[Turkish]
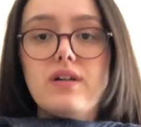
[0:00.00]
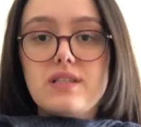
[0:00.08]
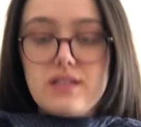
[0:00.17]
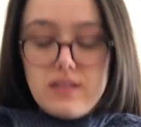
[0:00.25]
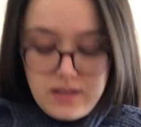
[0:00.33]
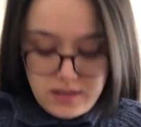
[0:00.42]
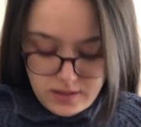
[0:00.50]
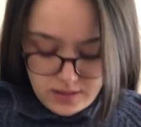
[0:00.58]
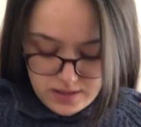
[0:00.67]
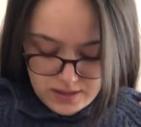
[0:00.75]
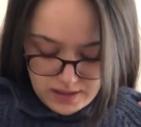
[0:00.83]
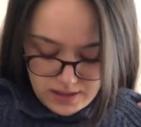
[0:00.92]
boğazlı
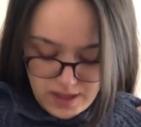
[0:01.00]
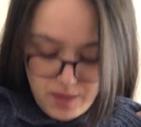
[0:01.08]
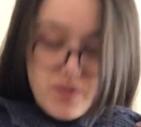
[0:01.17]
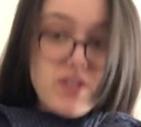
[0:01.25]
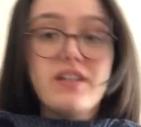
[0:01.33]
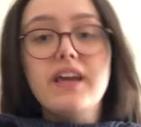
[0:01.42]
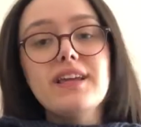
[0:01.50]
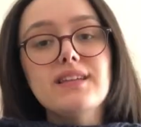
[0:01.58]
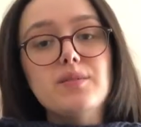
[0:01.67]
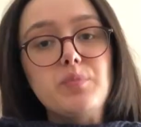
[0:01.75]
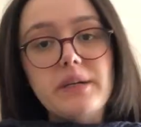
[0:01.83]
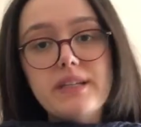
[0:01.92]
kazak gelmiş.
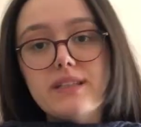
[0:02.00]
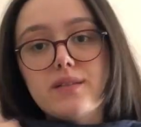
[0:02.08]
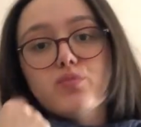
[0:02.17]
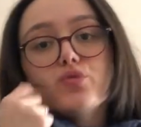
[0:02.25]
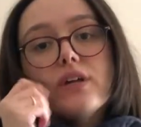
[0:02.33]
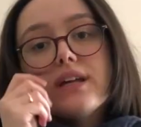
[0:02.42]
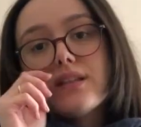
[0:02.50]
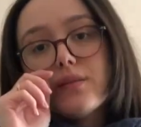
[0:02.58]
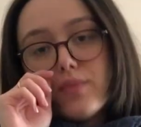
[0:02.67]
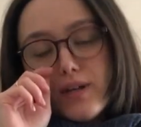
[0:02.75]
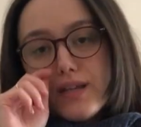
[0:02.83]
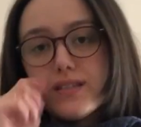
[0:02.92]
Rengine bayıldım. Bu
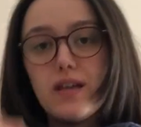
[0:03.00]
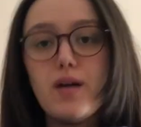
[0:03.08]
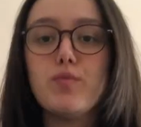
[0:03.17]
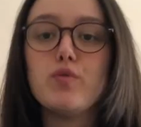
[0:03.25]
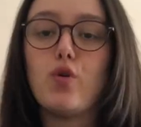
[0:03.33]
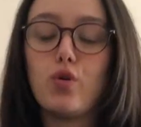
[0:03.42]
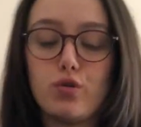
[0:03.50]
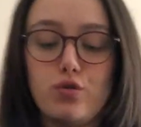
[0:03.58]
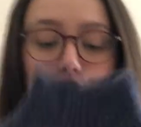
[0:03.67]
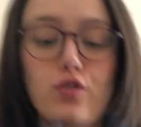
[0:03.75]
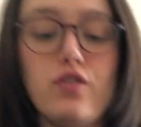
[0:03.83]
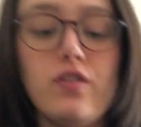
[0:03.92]
renkte bir kazağım
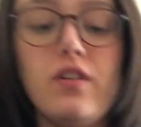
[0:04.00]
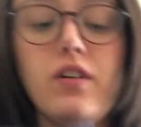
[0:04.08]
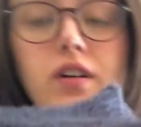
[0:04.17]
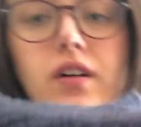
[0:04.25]
yoktu.